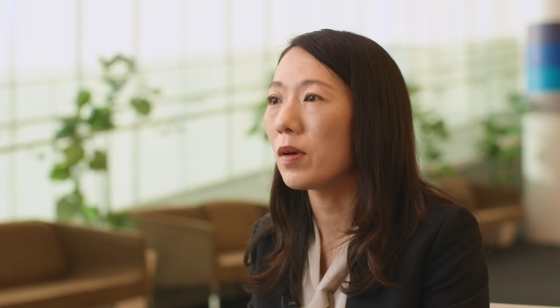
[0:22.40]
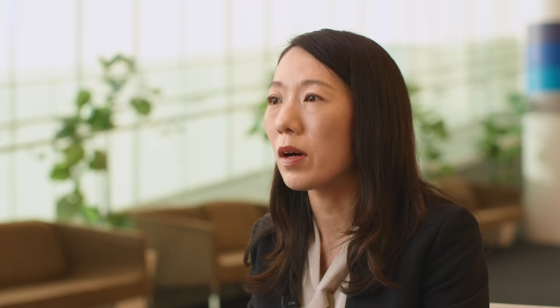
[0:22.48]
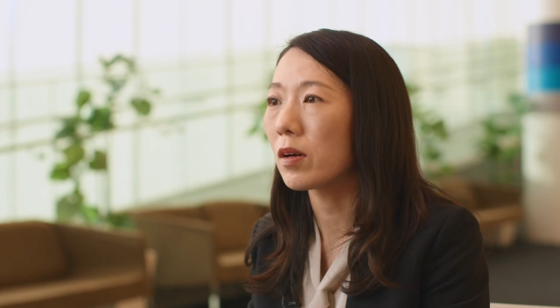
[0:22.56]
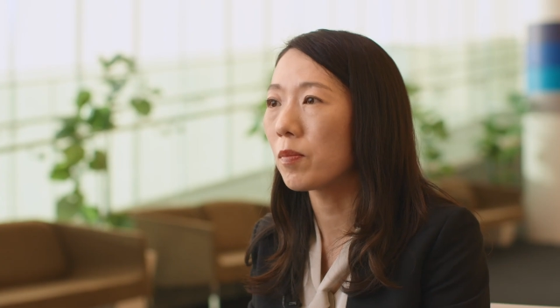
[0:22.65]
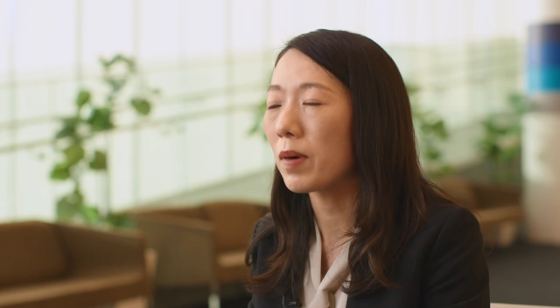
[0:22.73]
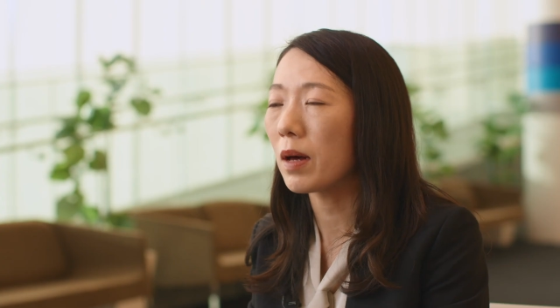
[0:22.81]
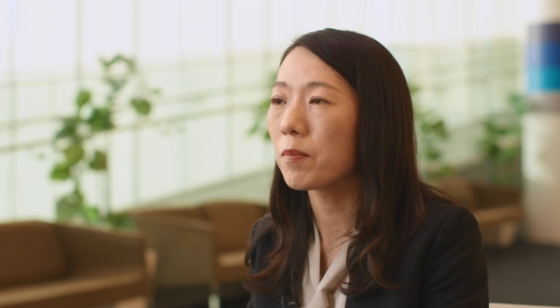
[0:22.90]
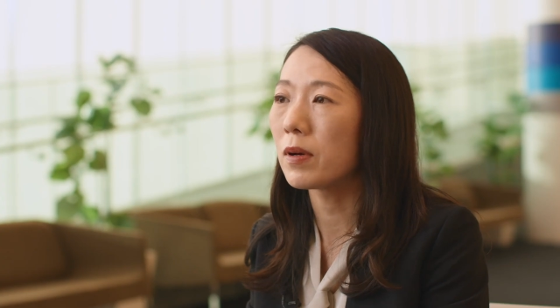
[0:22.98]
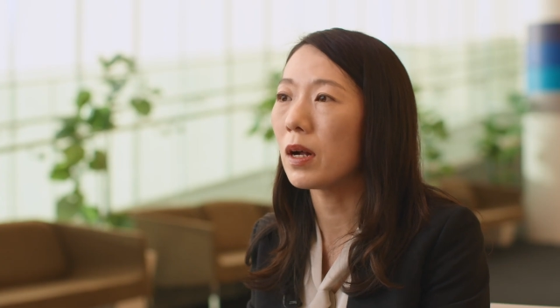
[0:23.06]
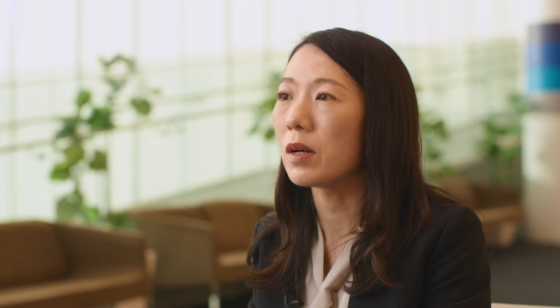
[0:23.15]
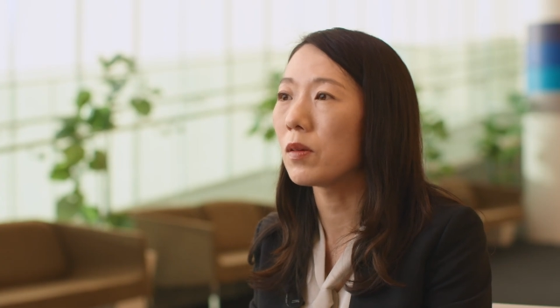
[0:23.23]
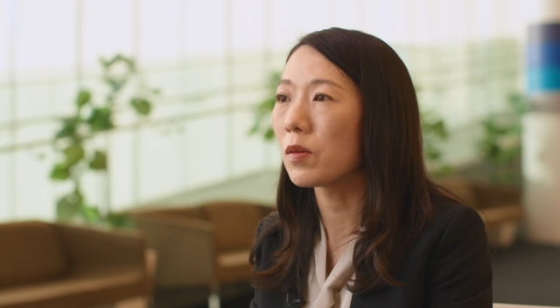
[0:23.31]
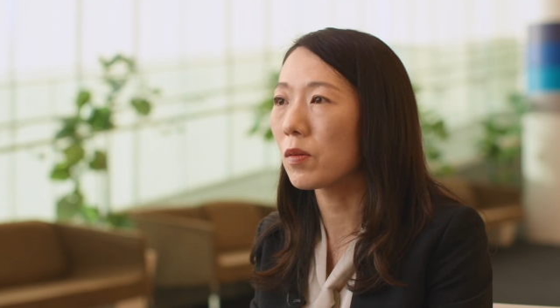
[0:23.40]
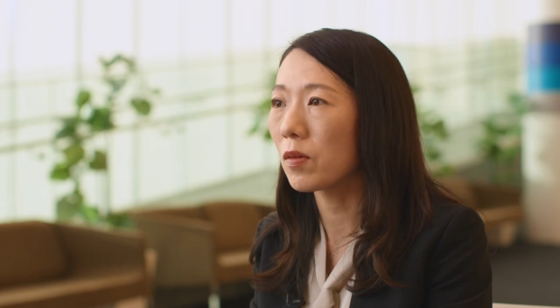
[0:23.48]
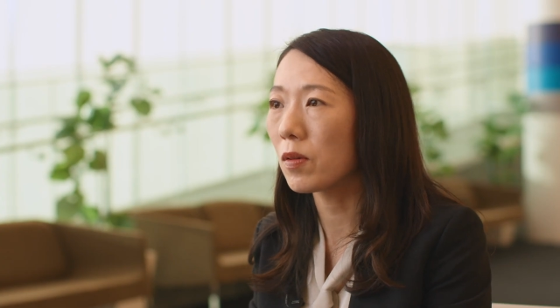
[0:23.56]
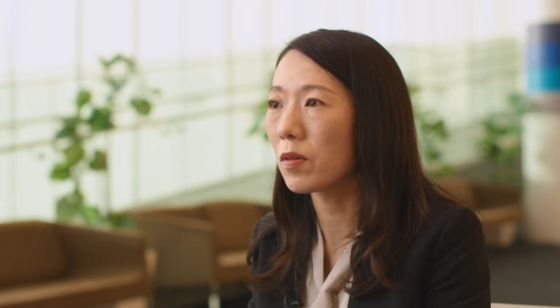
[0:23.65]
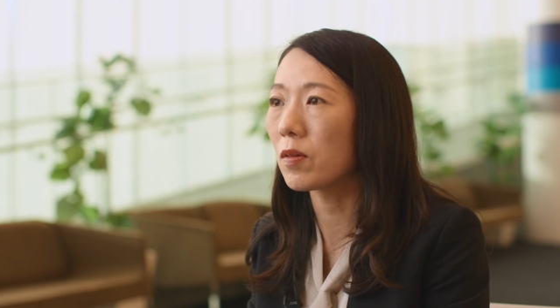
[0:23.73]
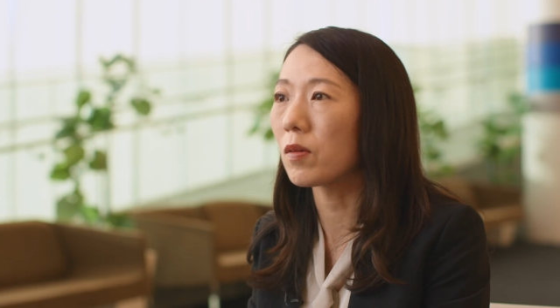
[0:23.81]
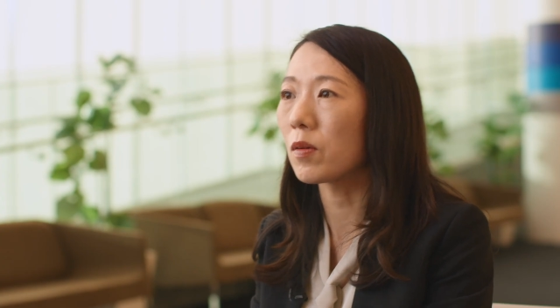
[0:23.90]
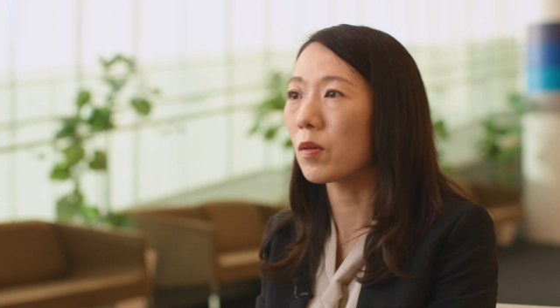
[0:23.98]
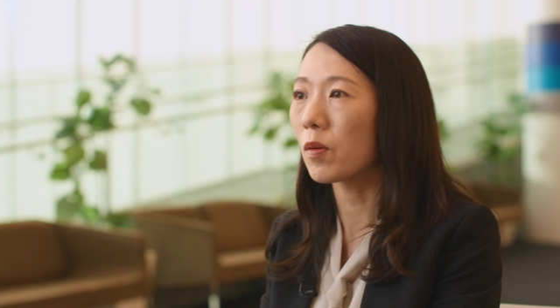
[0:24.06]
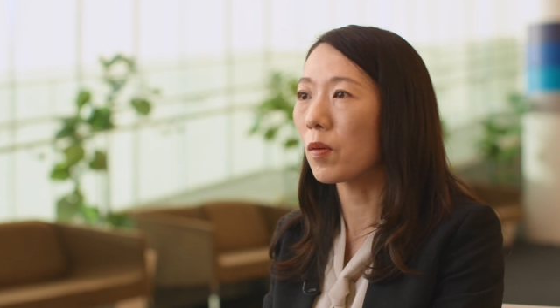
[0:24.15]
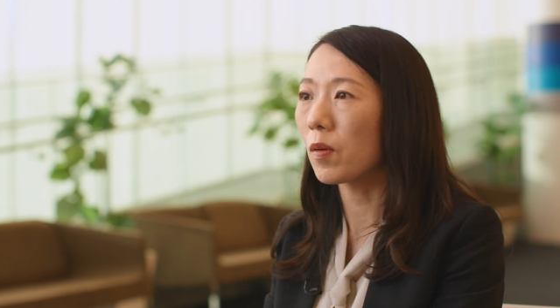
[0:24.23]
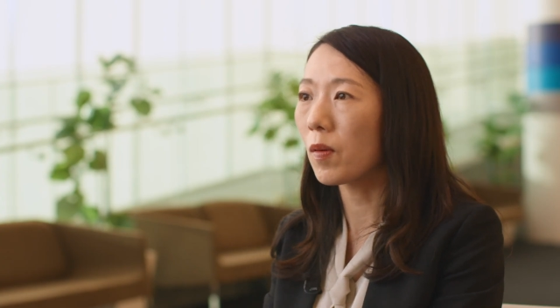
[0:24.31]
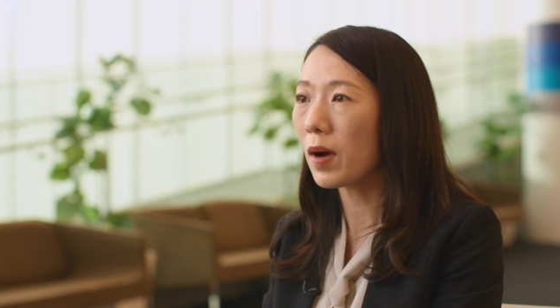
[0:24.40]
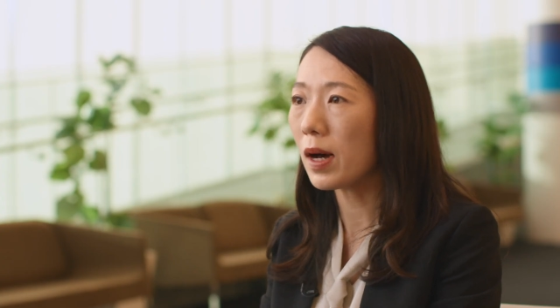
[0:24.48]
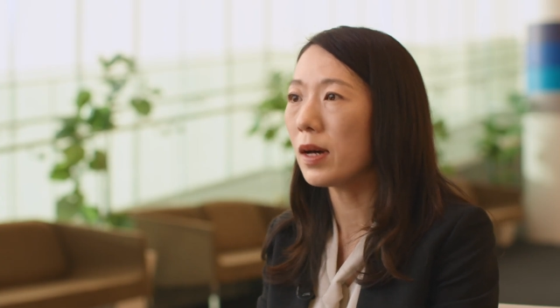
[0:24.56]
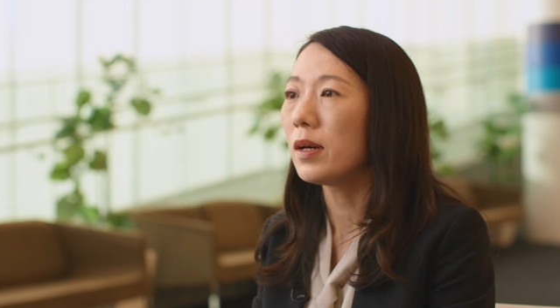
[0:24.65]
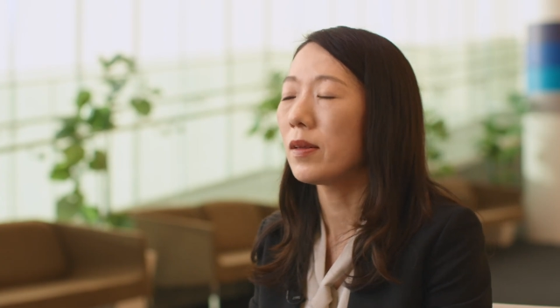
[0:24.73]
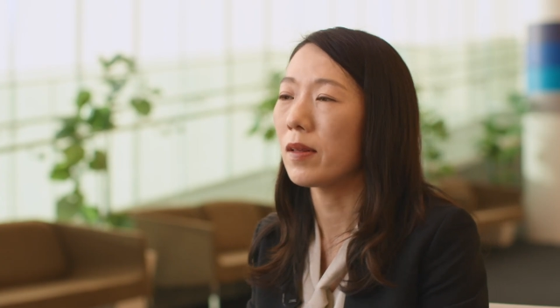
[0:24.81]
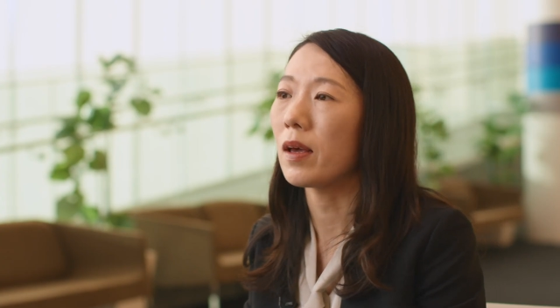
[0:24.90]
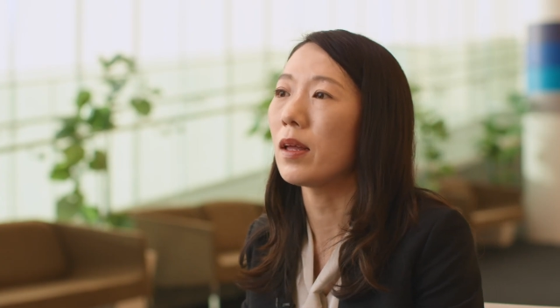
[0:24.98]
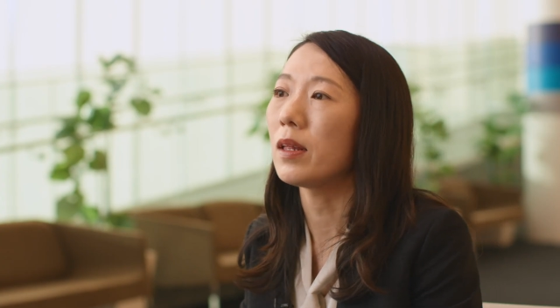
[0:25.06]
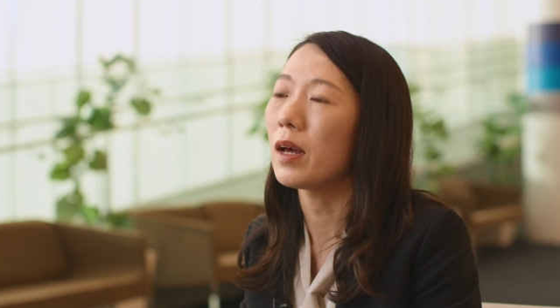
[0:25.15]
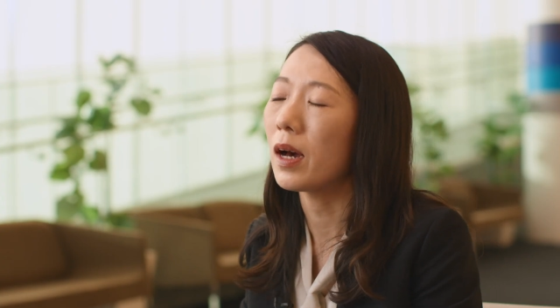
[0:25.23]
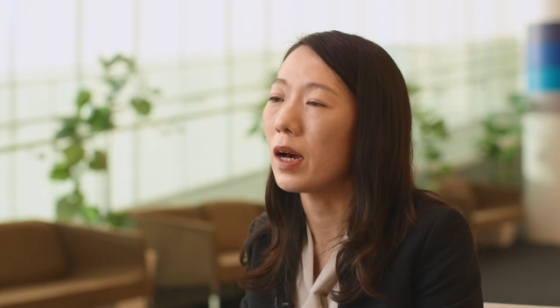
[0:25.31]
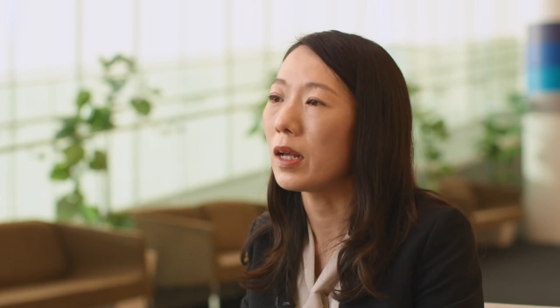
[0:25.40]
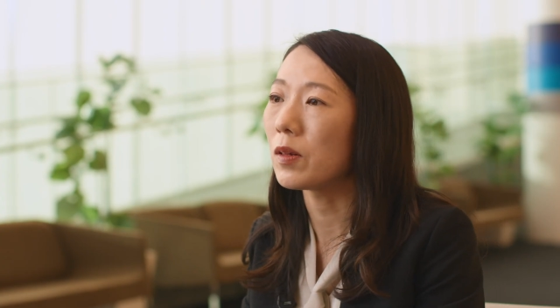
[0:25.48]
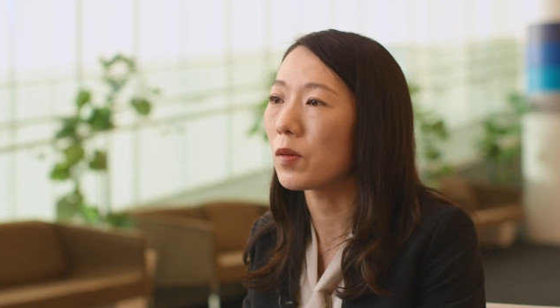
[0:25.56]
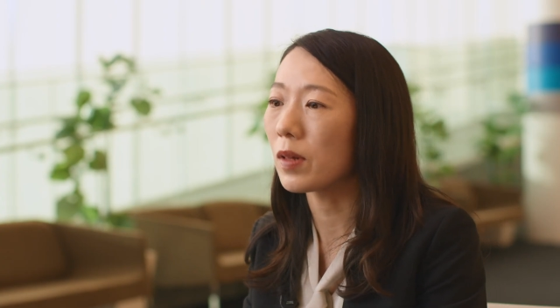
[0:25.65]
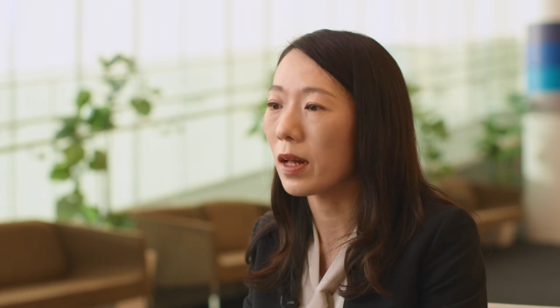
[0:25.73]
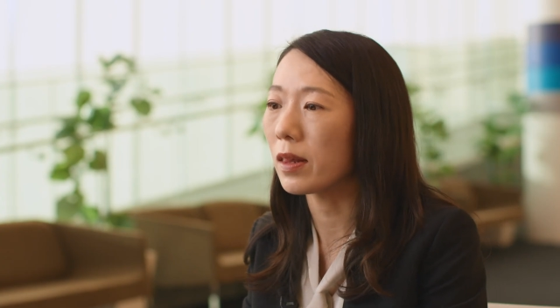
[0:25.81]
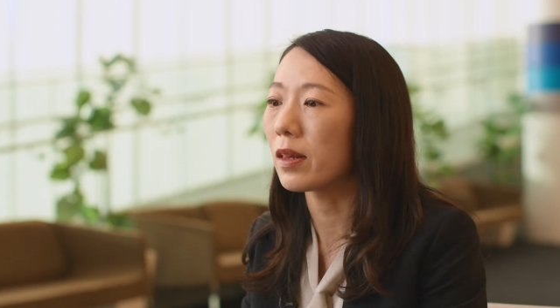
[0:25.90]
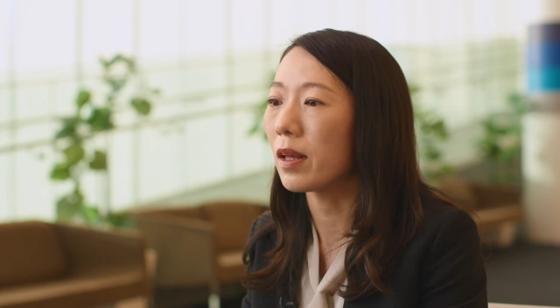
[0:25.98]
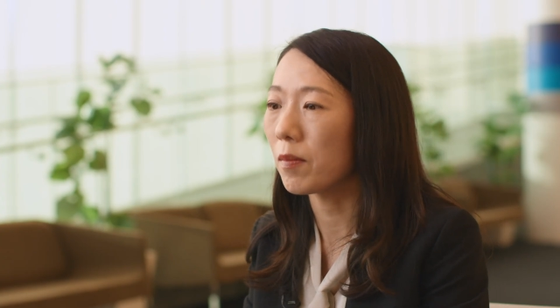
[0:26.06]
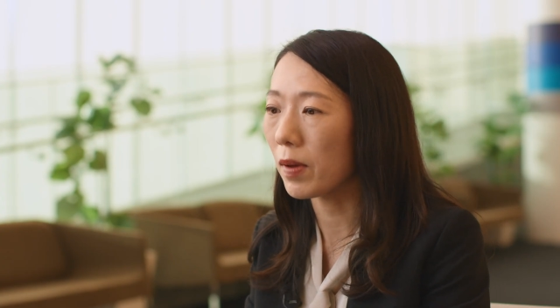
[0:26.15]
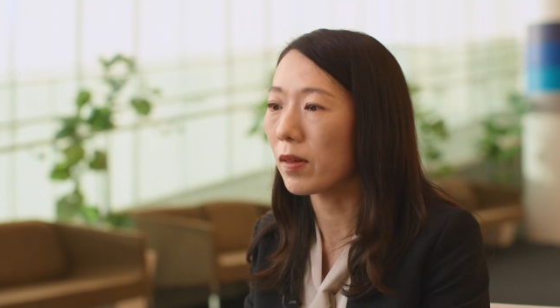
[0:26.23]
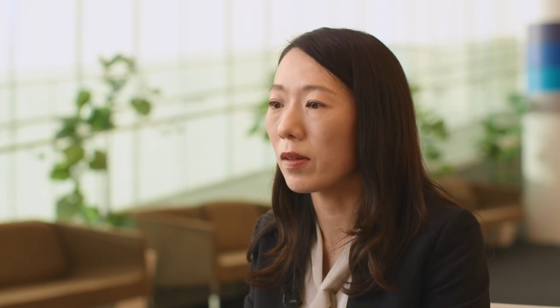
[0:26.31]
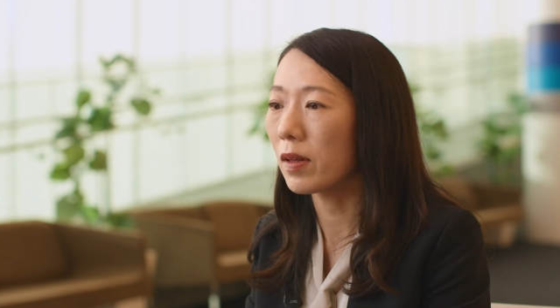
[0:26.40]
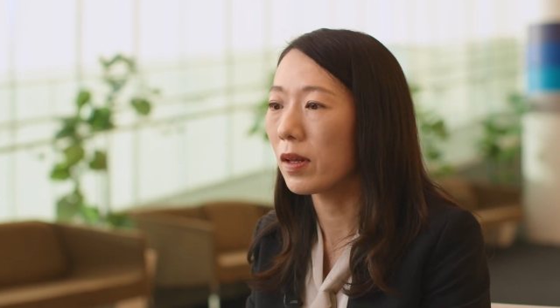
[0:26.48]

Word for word: 薬パイプラインの創出というところが責任範囲となっています。